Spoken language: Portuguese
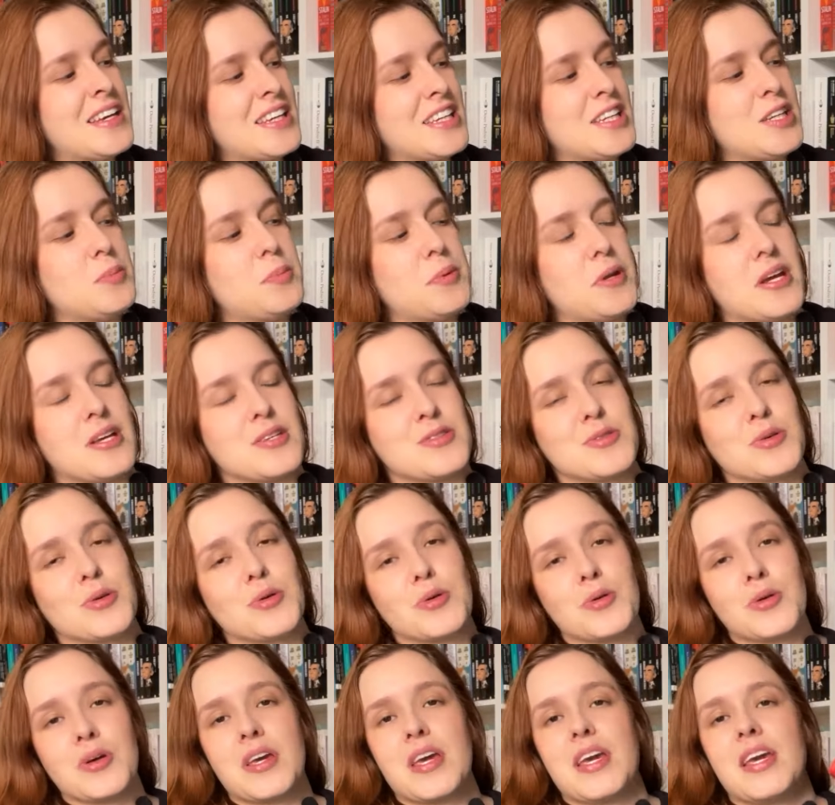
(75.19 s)
E para isso eu
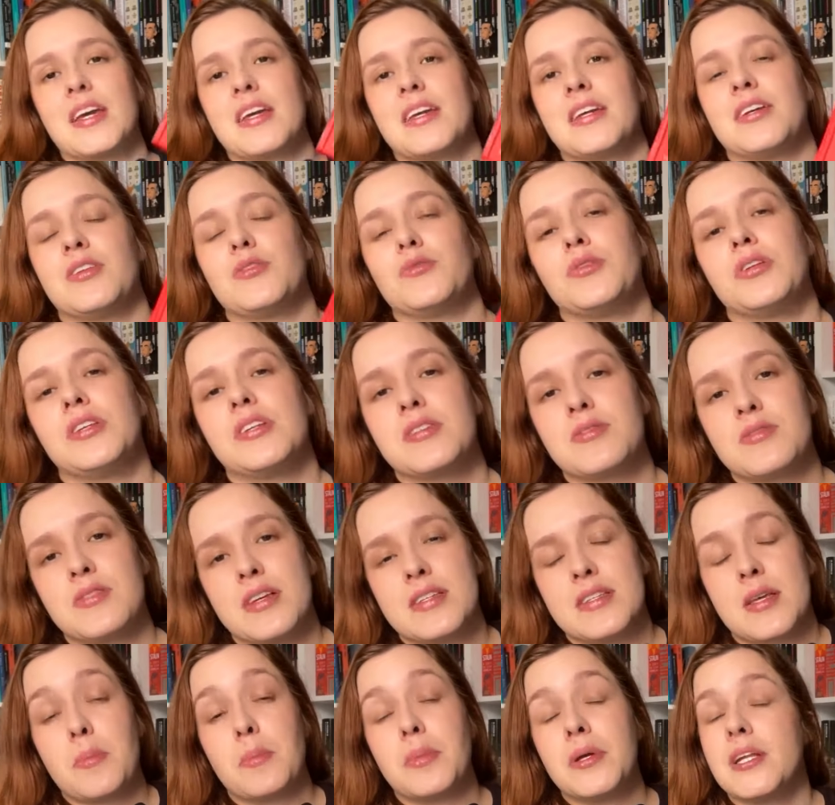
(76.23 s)
coloquei aqui no início
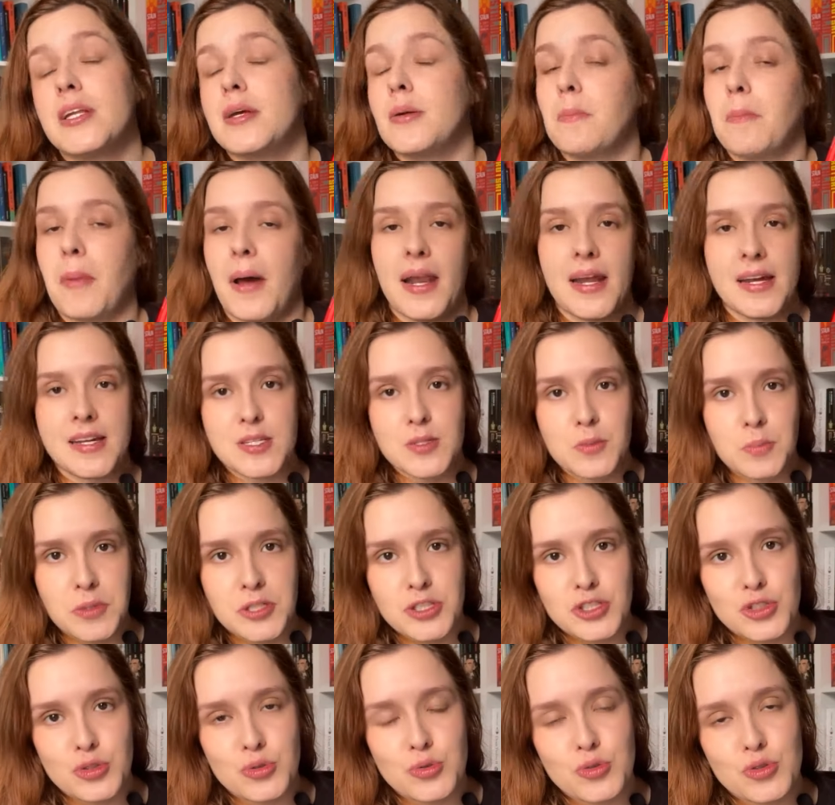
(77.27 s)
dessa pilha Paraíso
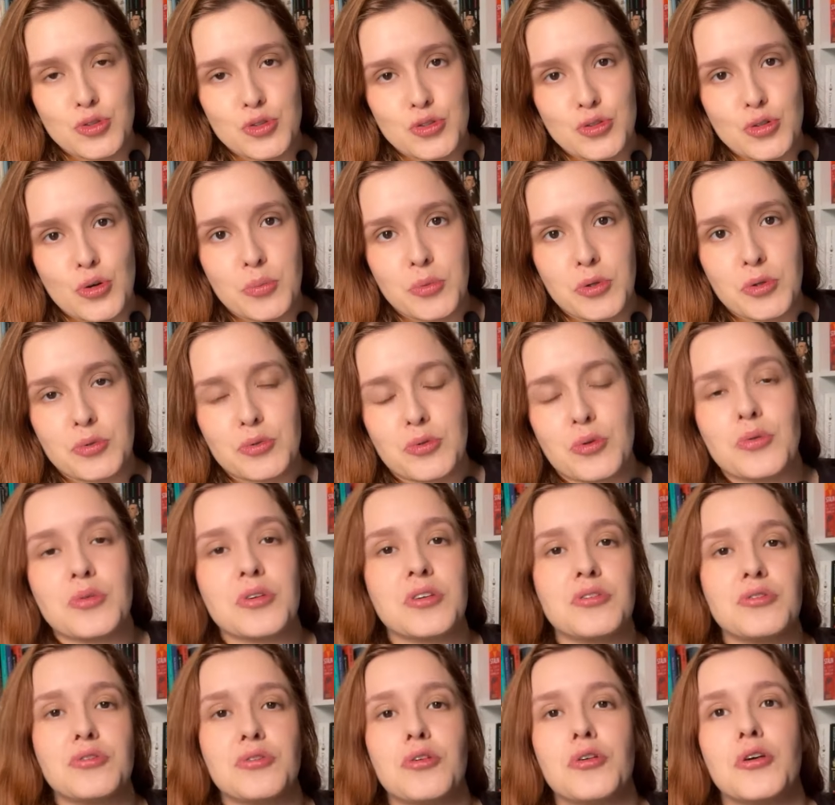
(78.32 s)
Perdido de John Milton,
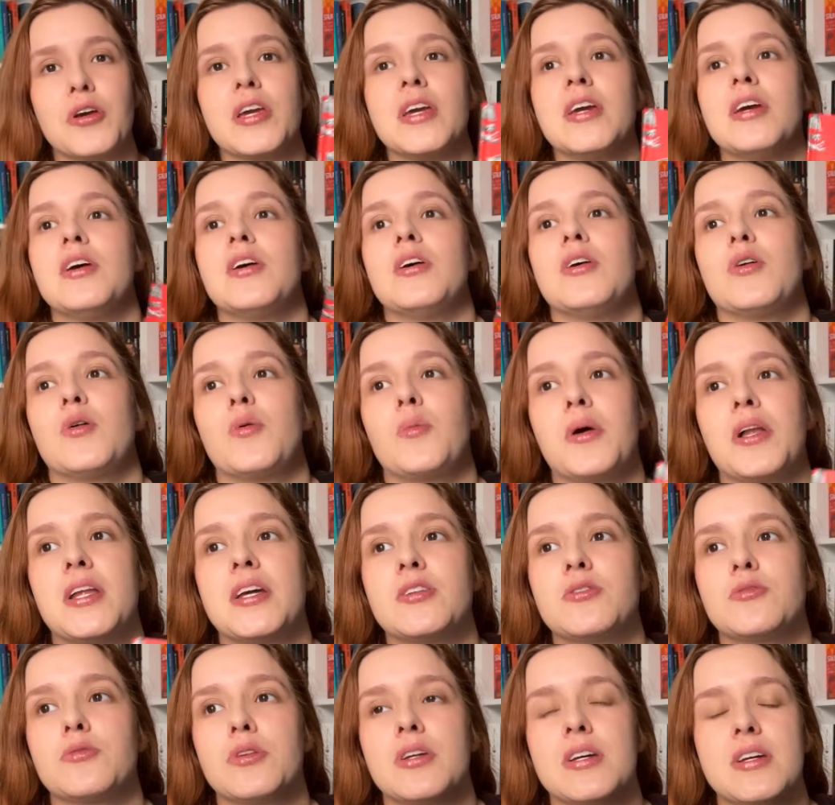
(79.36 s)
que foi uma
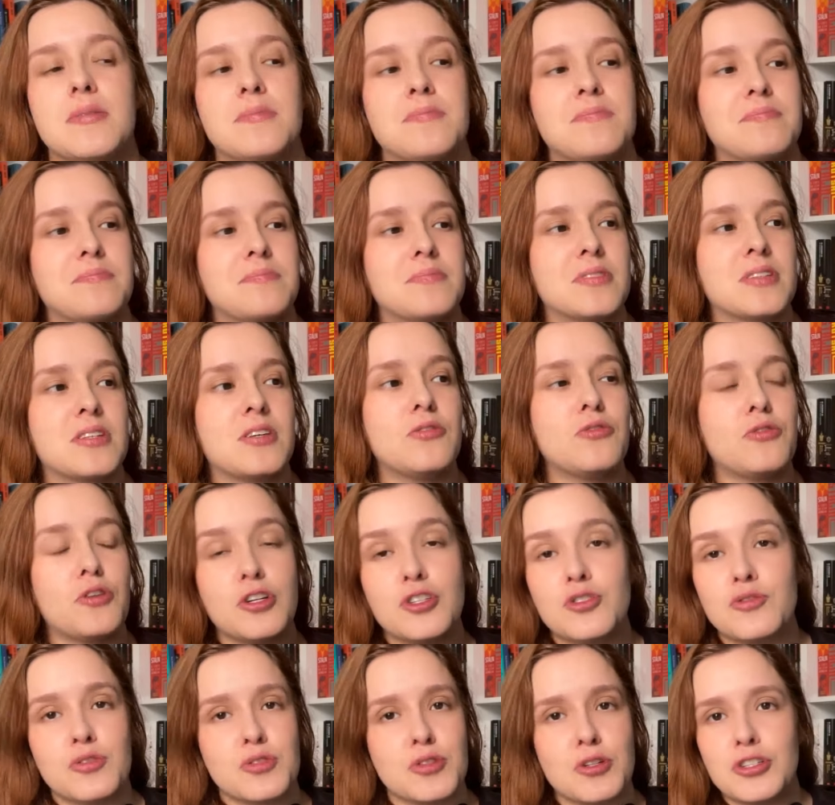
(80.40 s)
leitura que foi
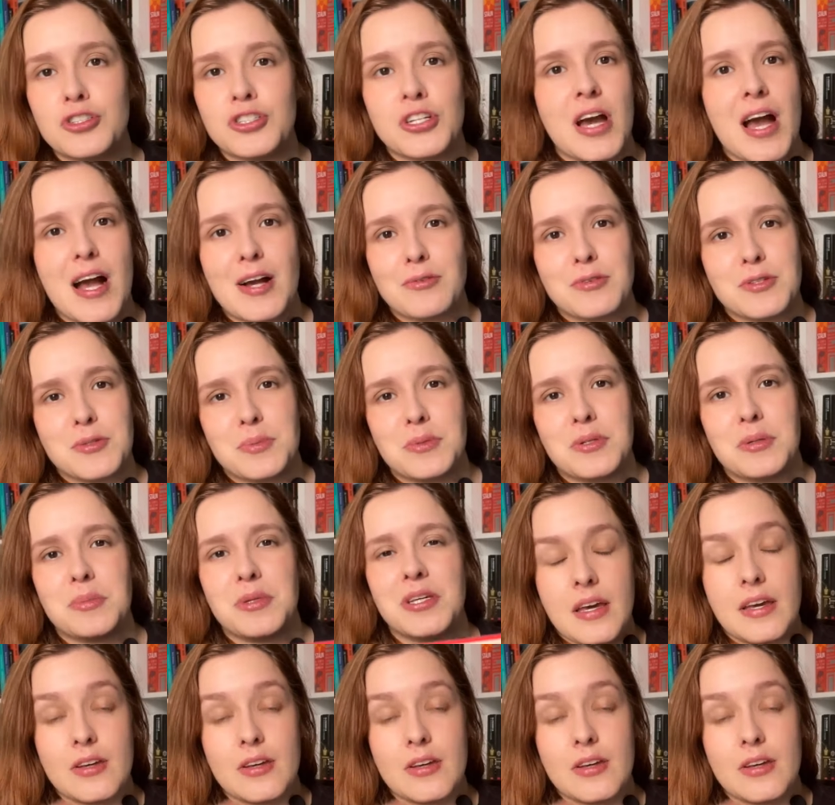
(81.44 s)
divisor de águas para mim.